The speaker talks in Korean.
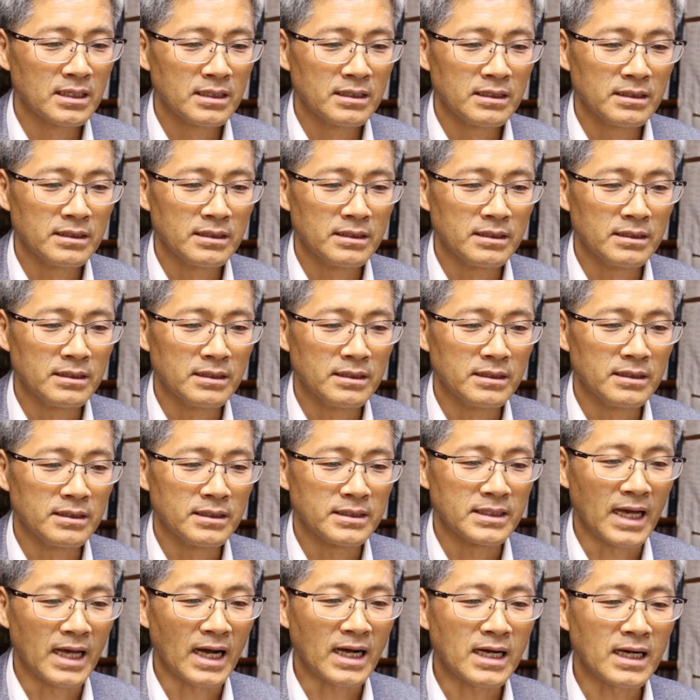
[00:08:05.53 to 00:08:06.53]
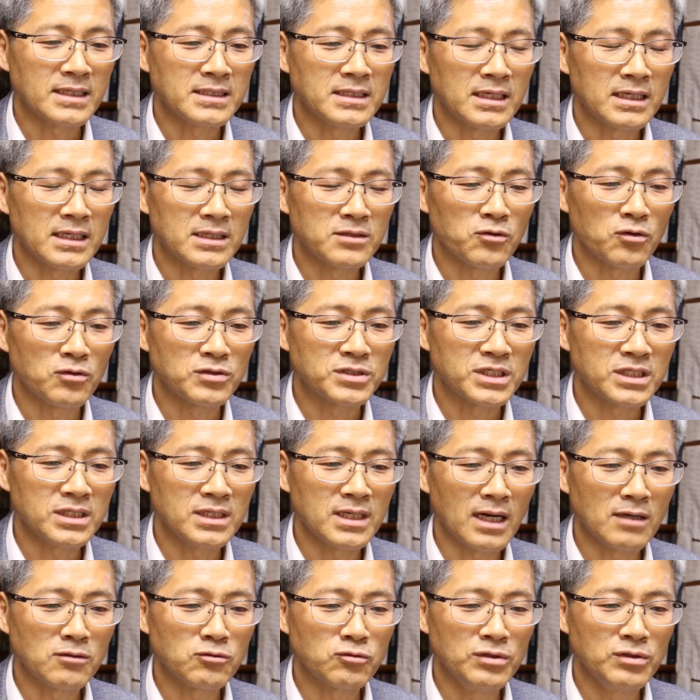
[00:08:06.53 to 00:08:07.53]
어, 약간이라도
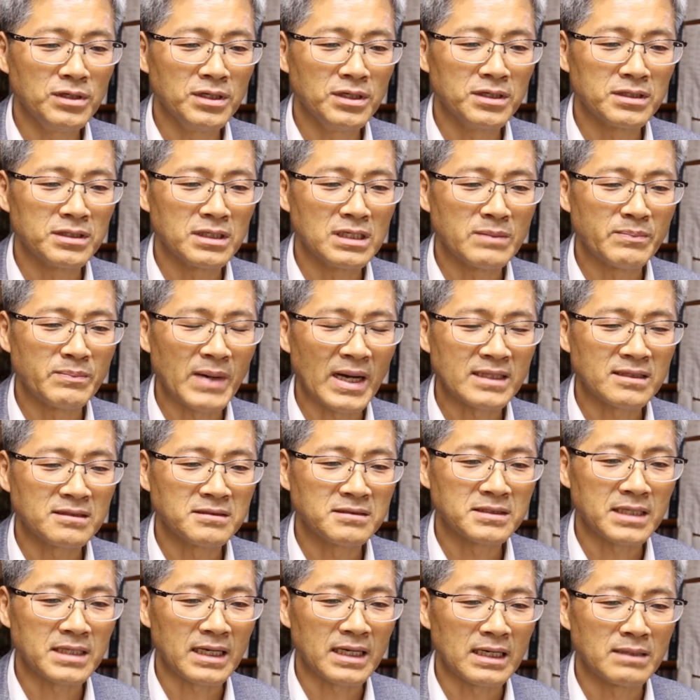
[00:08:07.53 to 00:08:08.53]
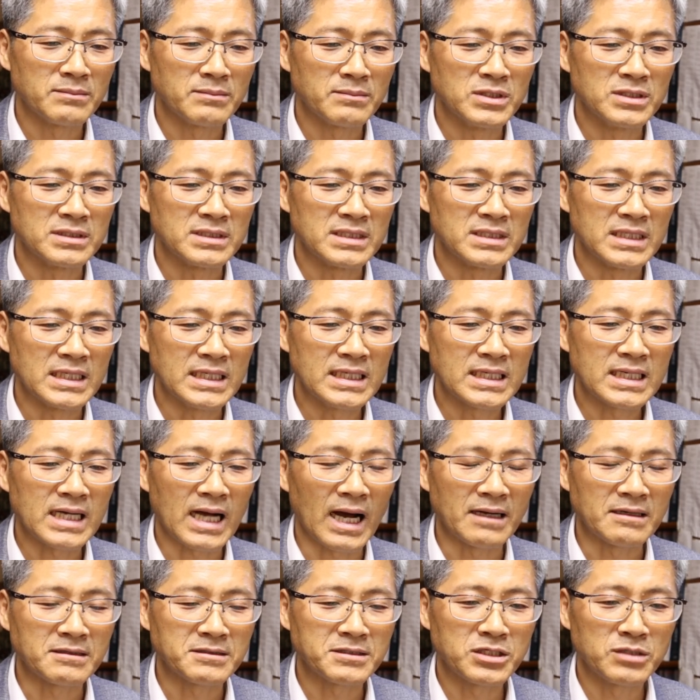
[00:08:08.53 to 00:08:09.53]
신학 훈련을 받은 사람은 이
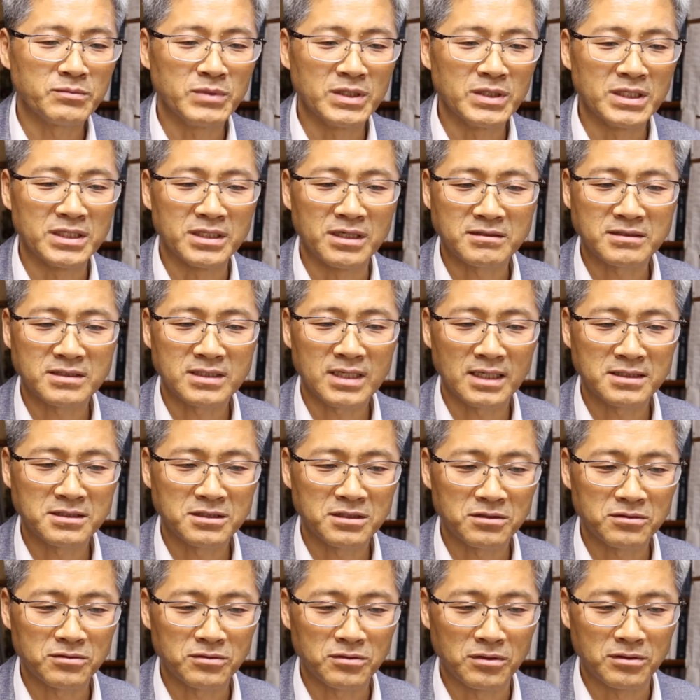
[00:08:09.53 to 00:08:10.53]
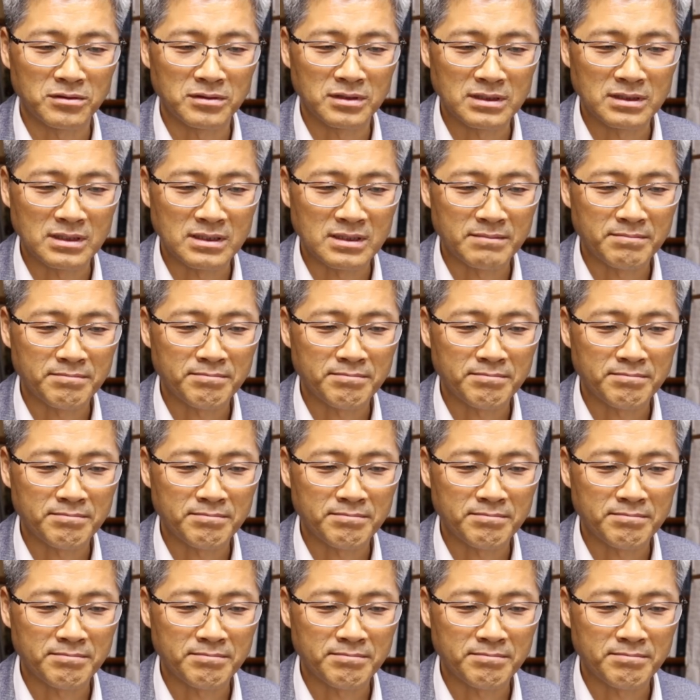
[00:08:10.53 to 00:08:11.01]
가르침이 역사적으로는